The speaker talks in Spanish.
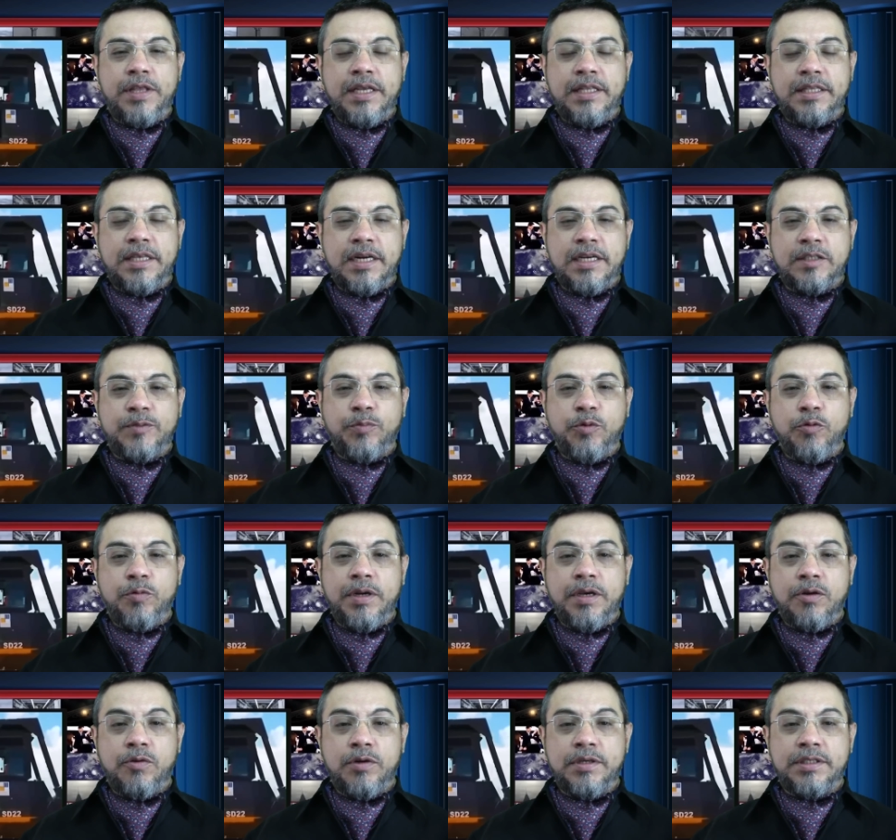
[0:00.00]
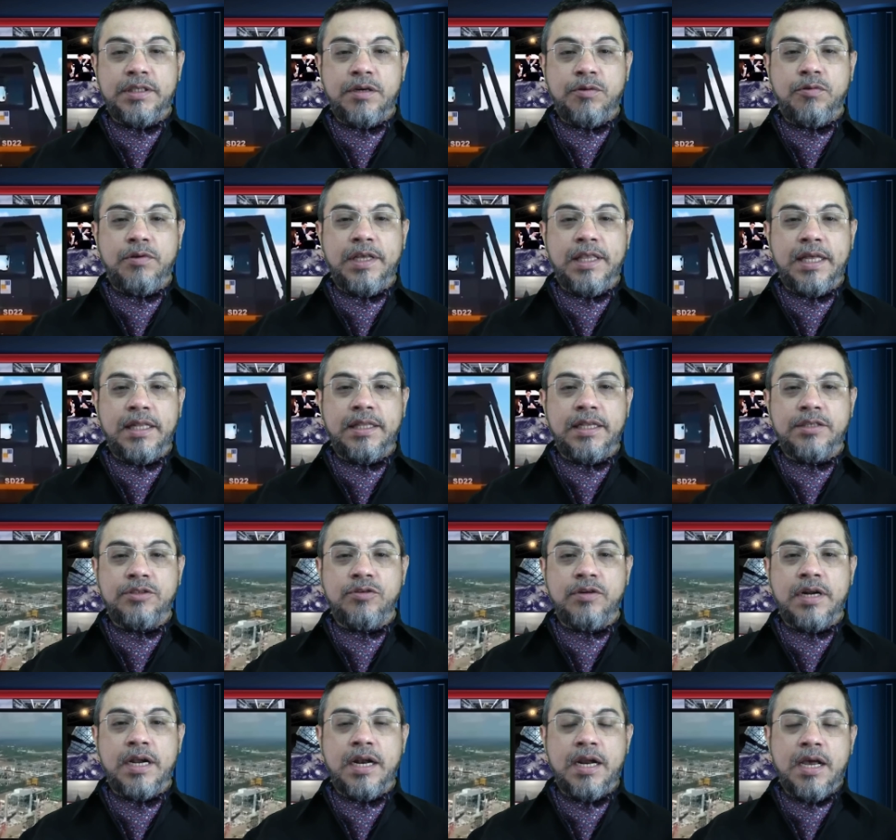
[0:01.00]
de interés público y seguridad
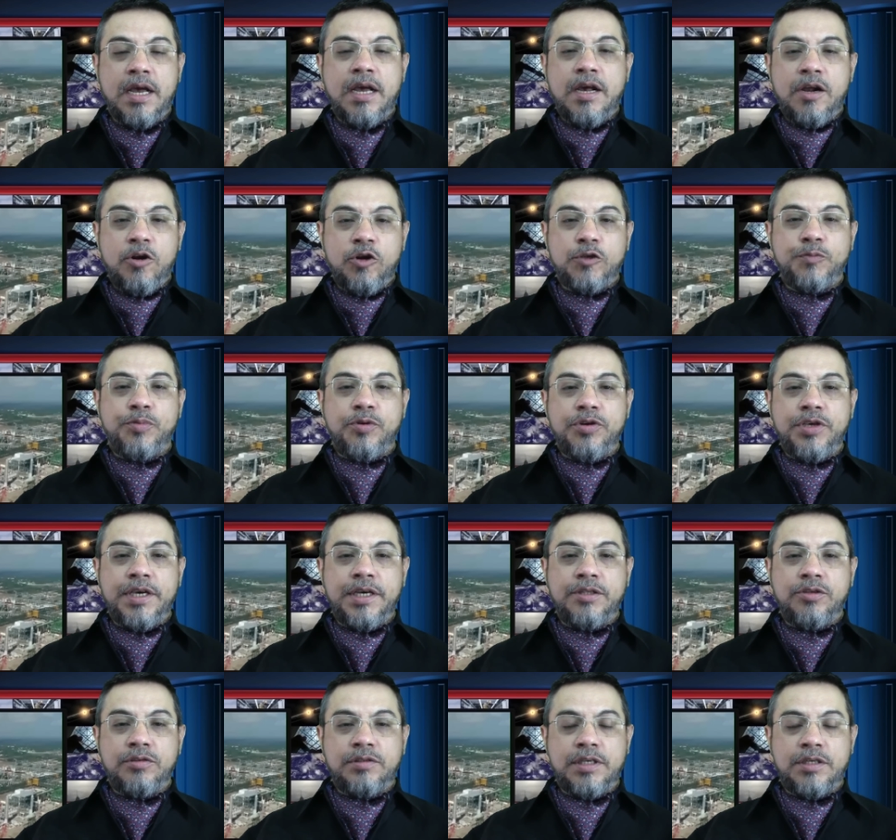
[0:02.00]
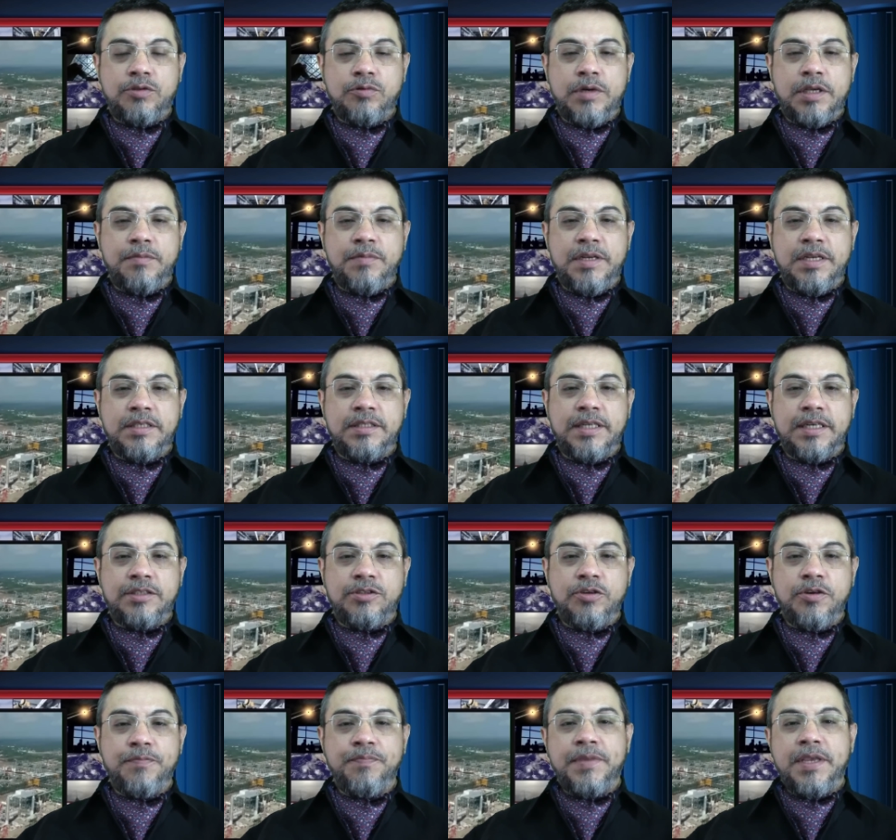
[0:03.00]
nacional los proyectos de su
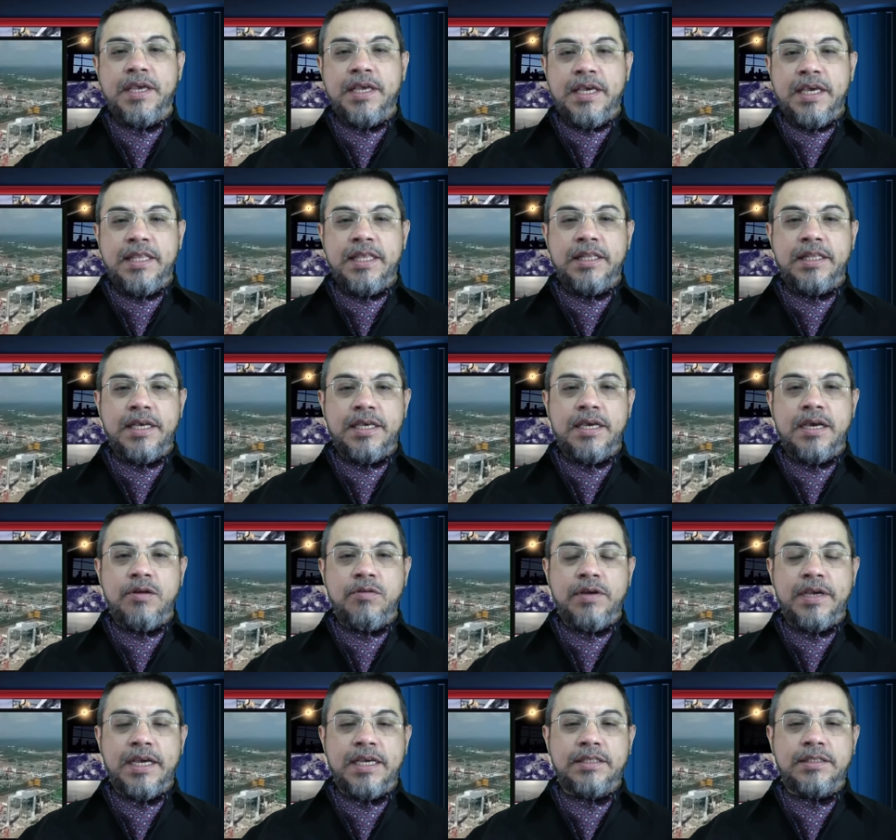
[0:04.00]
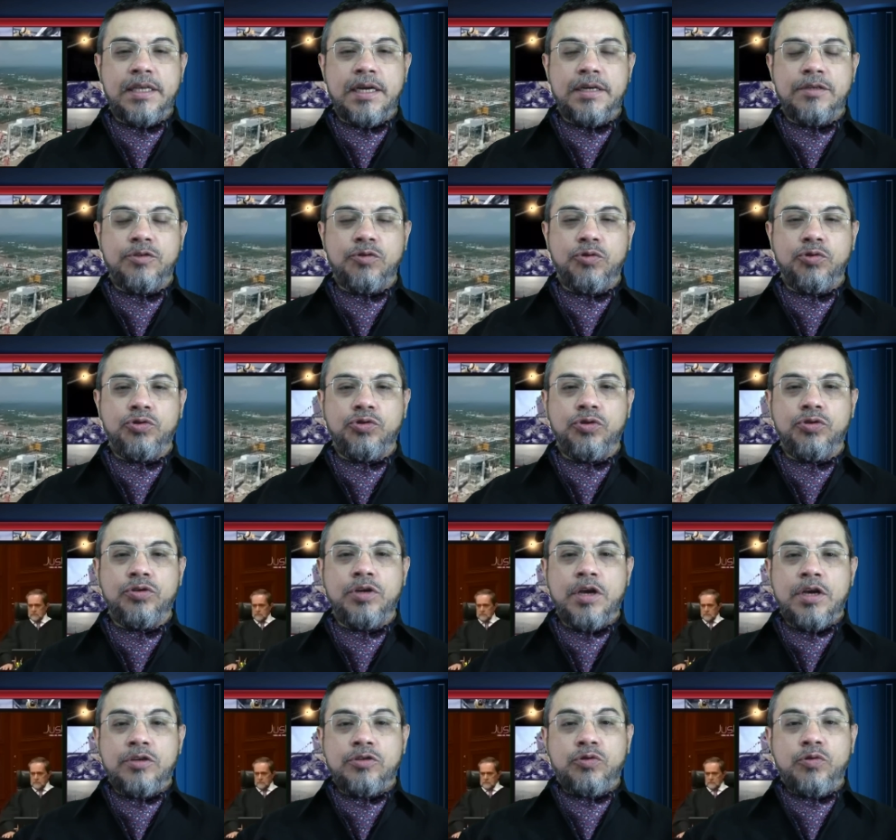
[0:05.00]
administración y detallaron que esta resolución
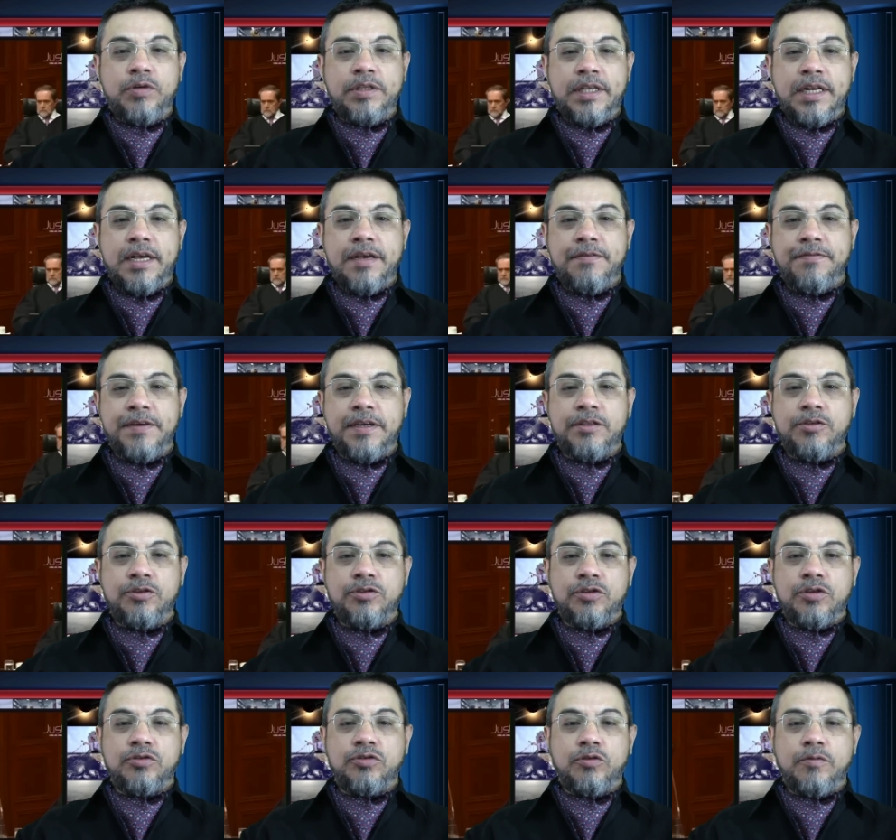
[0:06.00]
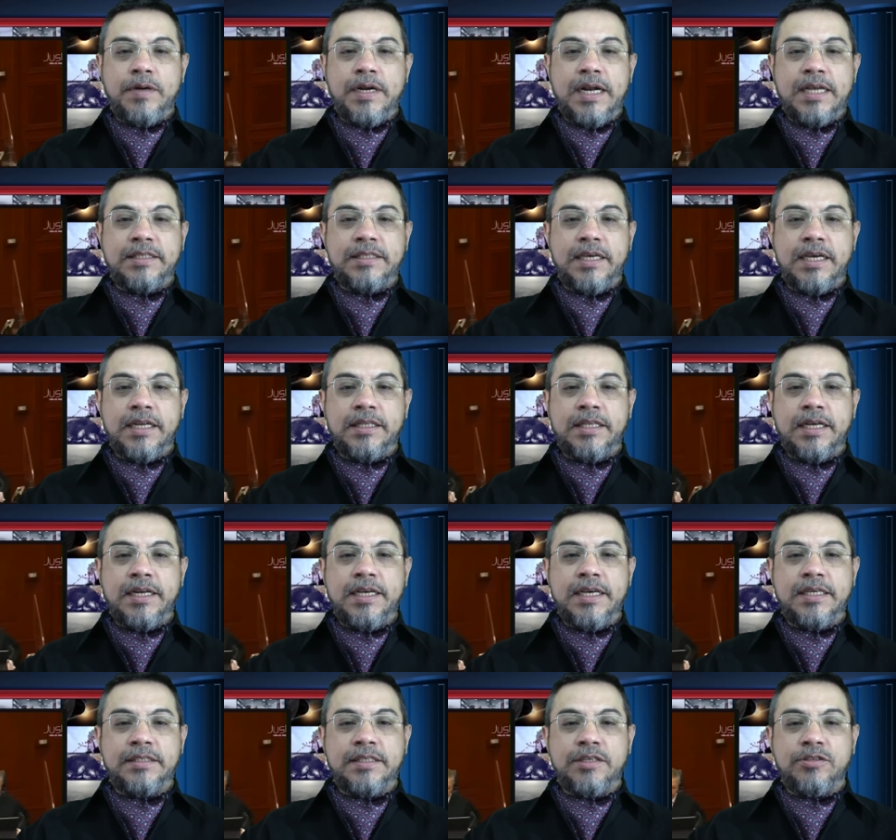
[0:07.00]
surtirá efectos sobre las
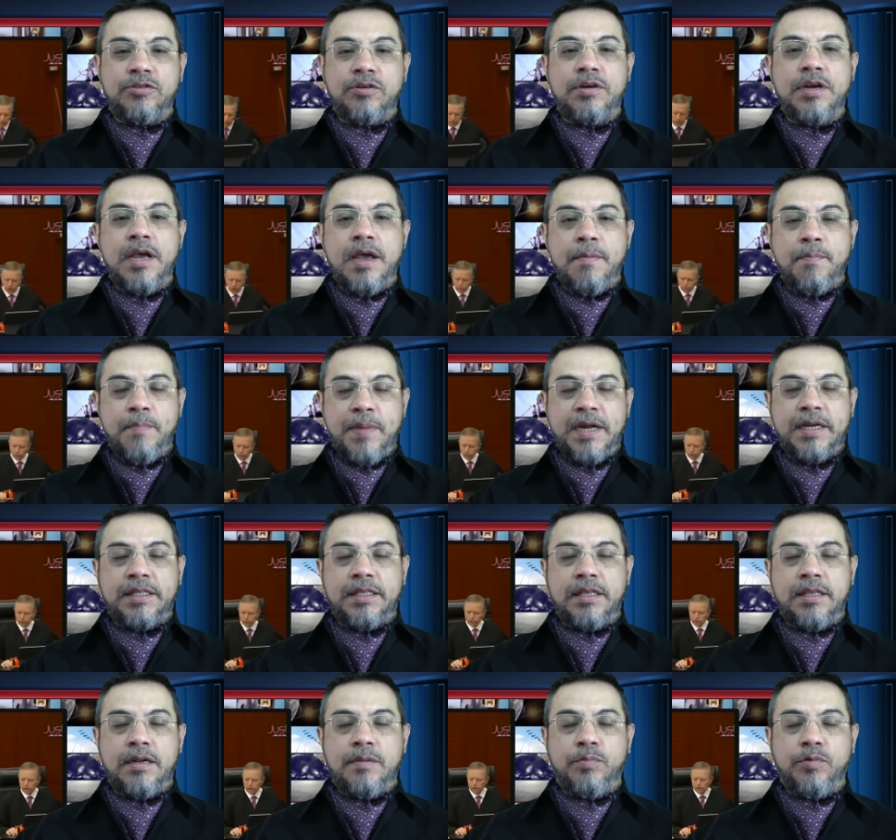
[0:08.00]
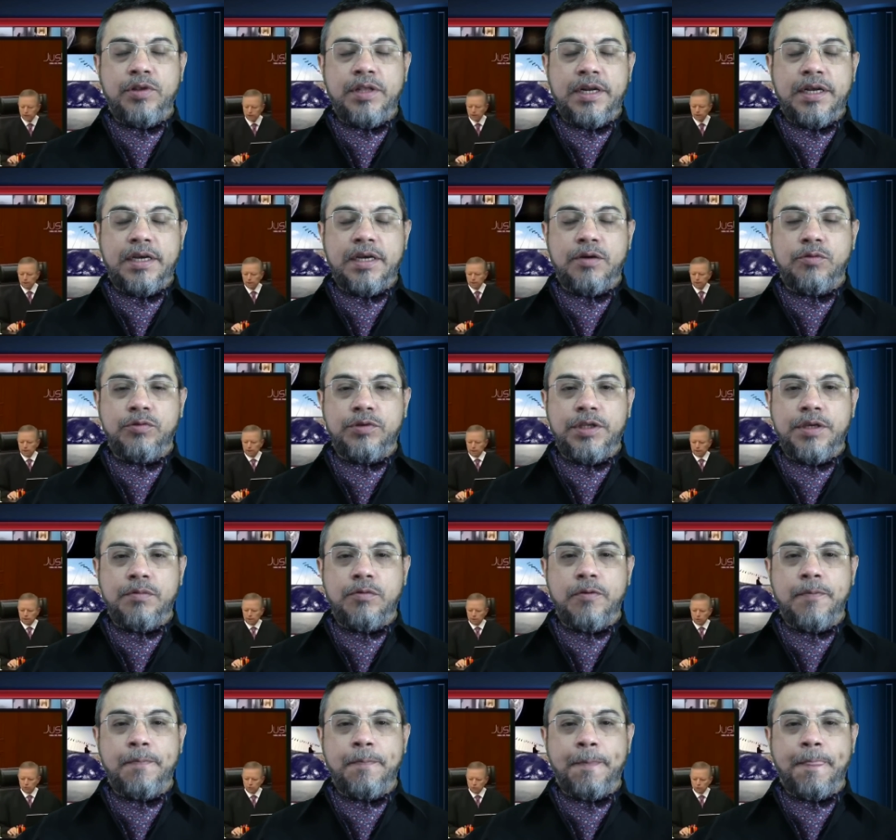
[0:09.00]
secretarías que son parte del Poder
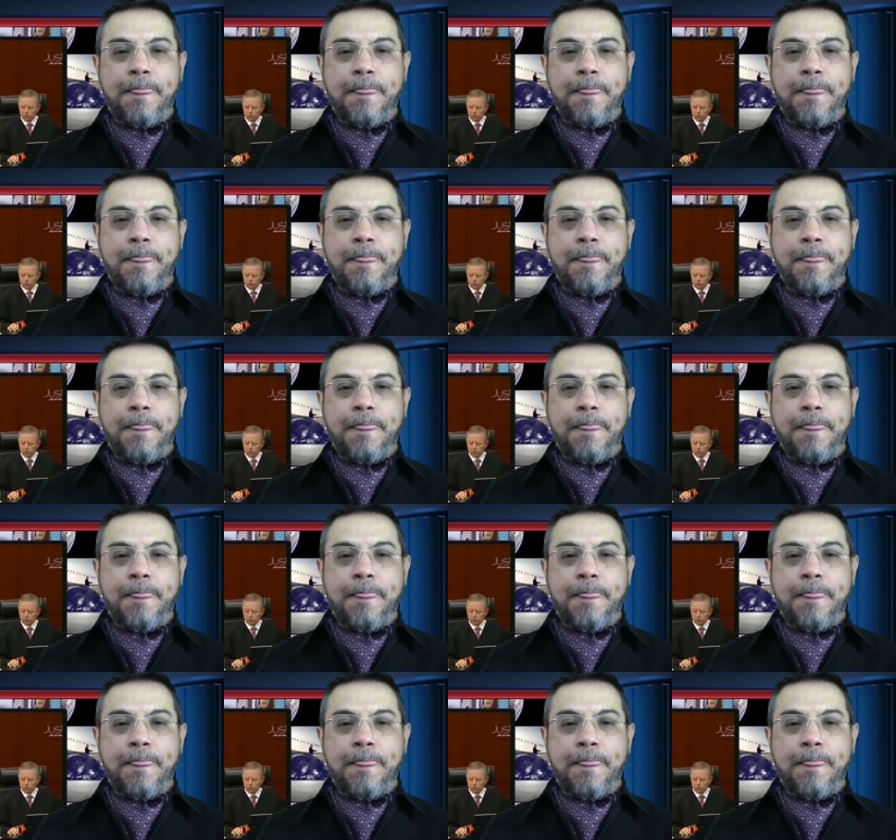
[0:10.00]
Ejecutivo.